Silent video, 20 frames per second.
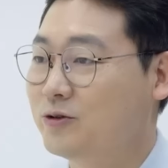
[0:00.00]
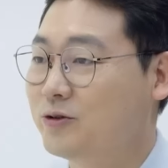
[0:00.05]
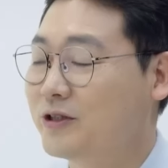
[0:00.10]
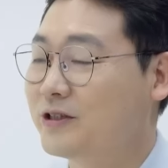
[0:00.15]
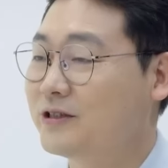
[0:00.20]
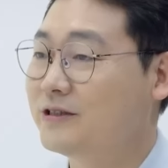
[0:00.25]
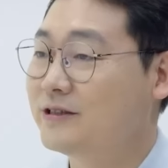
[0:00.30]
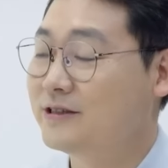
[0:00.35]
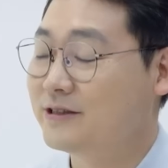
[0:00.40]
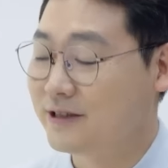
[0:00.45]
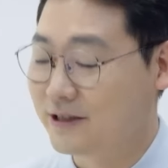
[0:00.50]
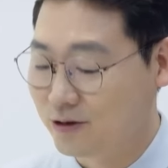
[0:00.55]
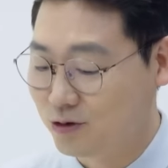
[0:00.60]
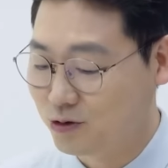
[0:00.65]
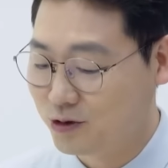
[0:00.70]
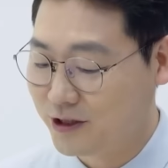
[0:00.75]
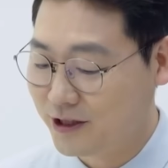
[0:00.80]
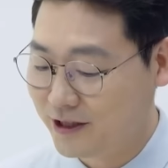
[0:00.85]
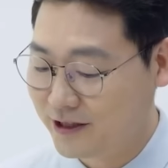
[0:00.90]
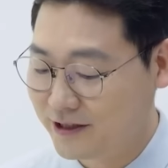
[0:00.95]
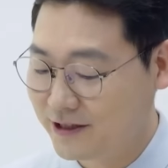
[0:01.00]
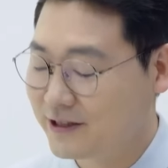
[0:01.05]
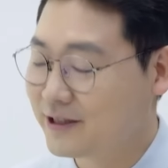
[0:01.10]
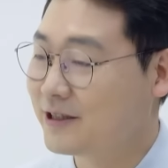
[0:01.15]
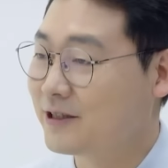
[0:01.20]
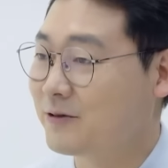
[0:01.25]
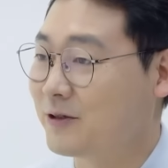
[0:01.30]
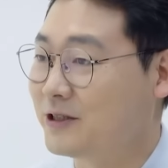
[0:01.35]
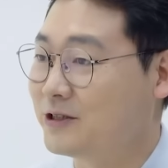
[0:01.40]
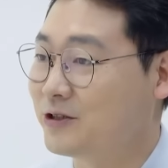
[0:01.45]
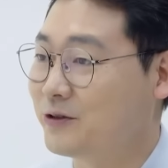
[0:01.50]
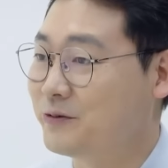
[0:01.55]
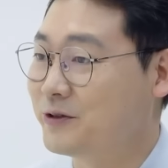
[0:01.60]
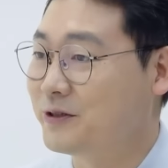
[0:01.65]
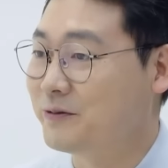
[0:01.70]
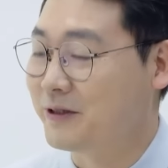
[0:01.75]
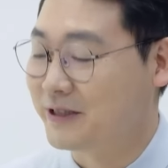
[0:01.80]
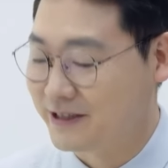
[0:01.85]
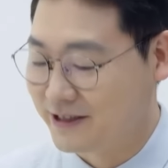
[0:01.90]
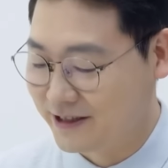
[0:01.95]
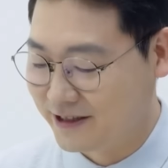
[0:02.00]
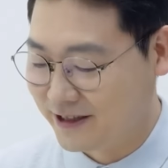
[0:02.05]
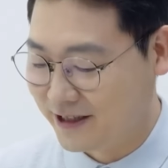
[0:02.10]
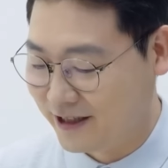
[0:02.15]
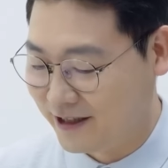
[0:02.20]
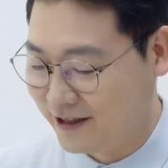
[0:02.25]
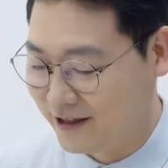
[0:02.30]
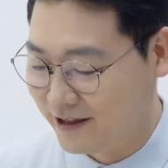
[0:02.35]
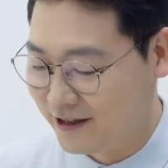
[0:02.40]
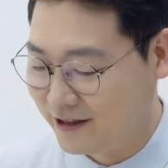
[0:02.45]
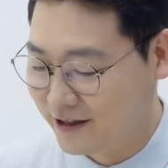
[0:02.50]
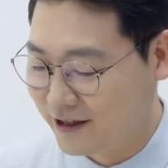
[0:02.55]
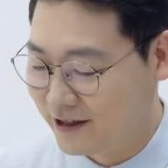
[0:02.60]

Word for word: 최근 이게 투자 시장 관점에서 봤을 때 음.